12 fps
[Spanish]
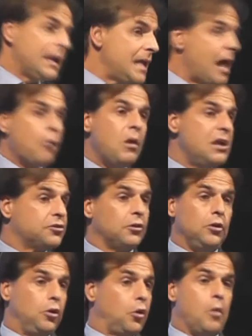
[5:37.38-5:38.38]
realidad
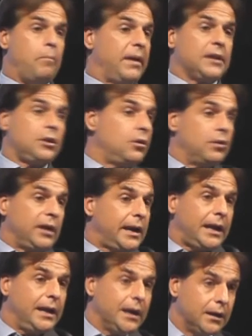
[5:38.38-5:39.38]
Wilson lo compartió con
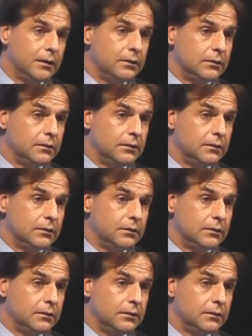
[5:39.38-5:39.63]
Herrera.